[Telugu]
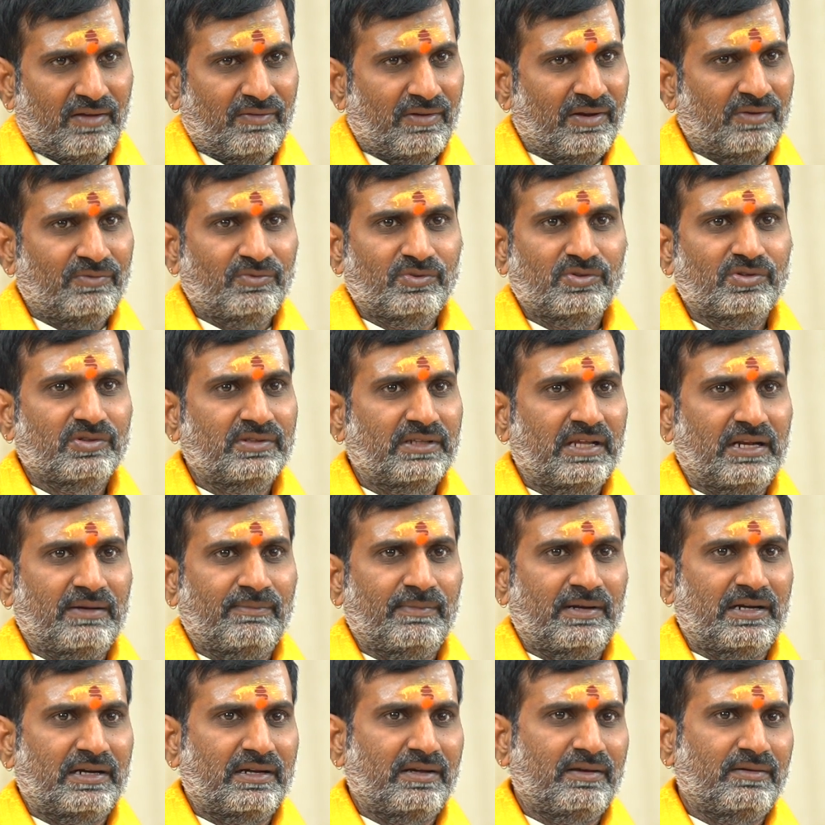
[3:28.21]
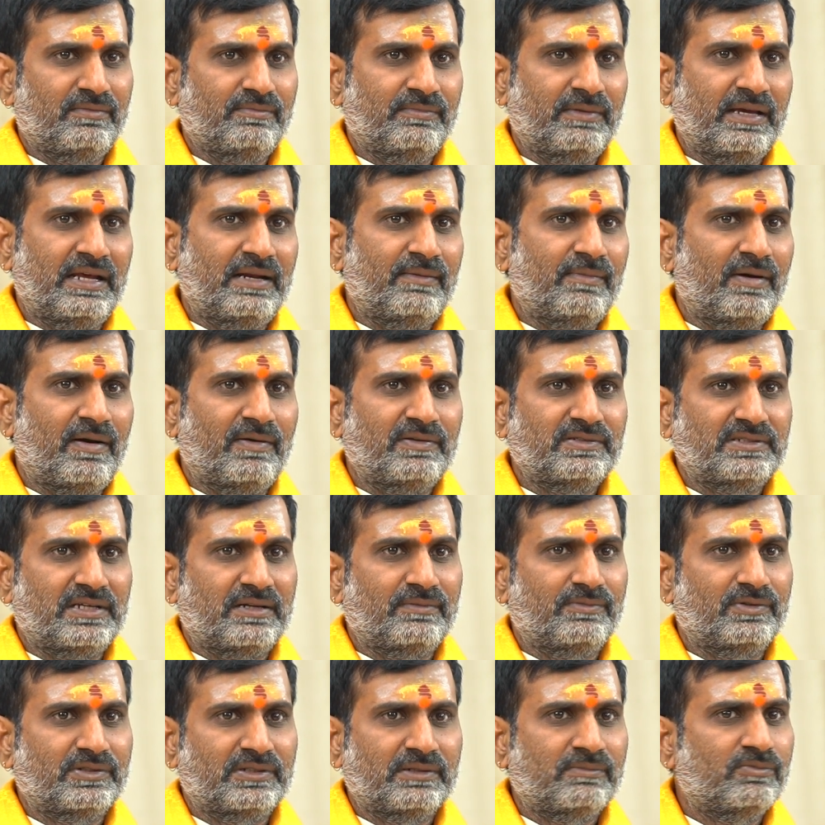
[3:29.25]
వాళ్ళు ఉంటుందన్నమాట మేనమామలు
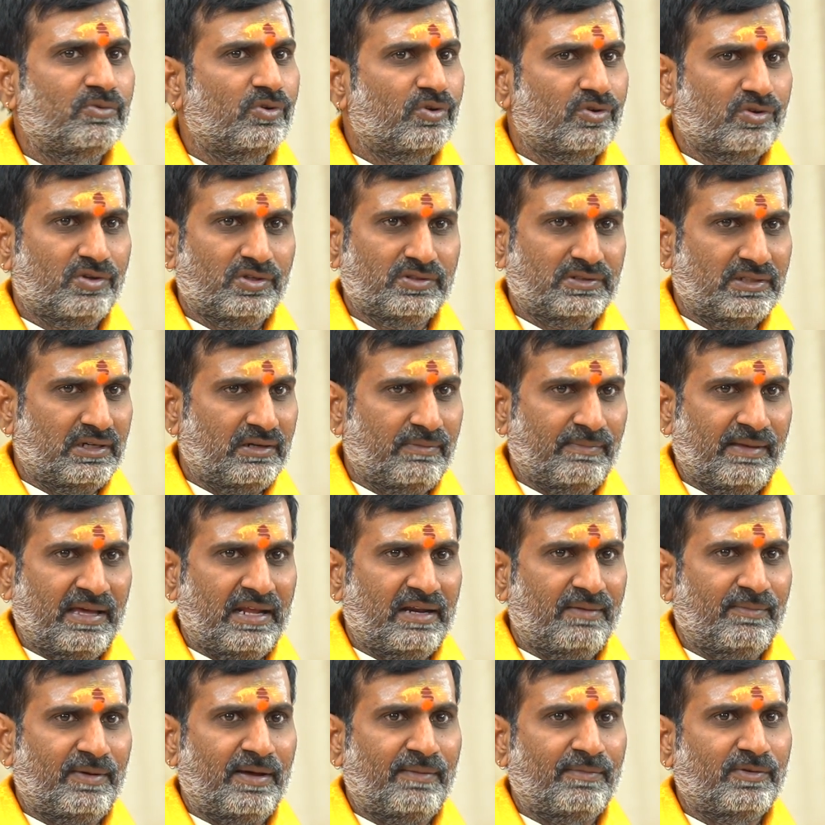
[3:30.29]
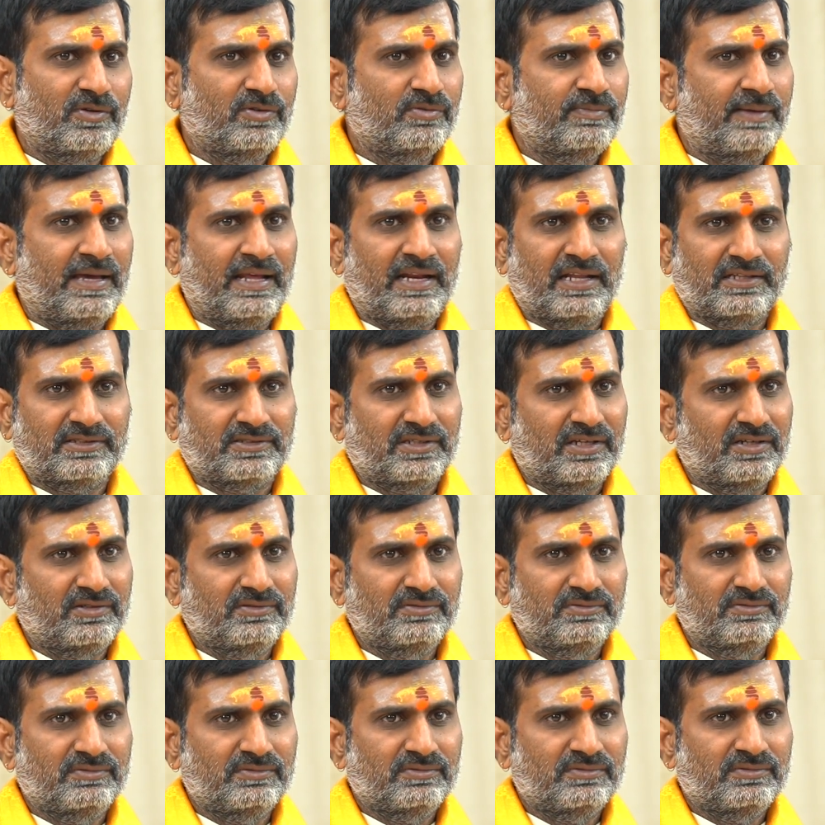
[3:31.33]
చనిపోతే మూడు రోజులు మేనమామలు మేనత్తలు